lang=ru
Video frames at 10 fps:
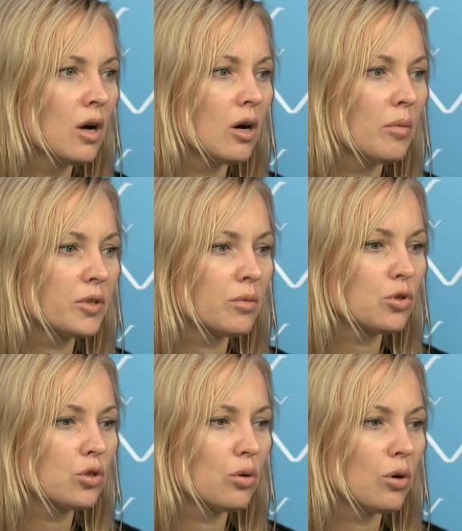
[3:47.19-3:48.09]
э,
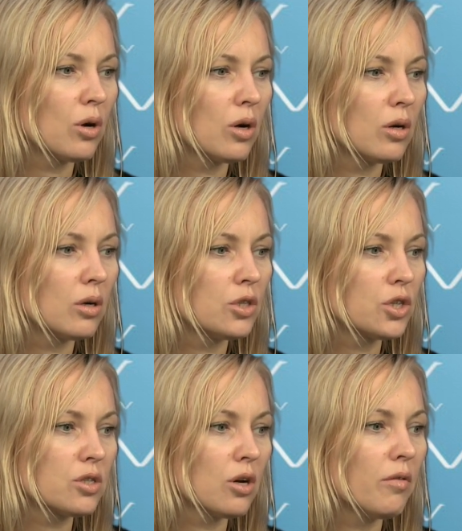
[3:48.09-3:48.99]
потому что, э,
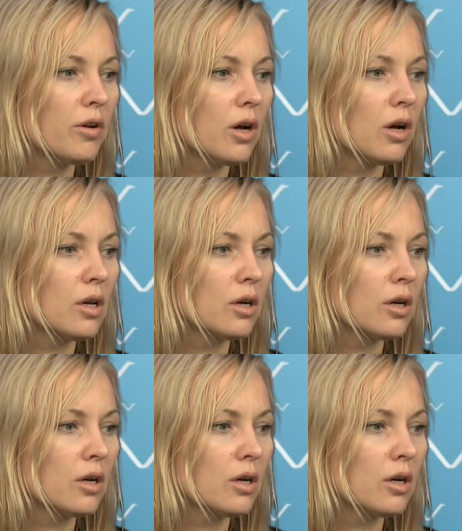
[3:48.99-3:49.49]
честно говоря,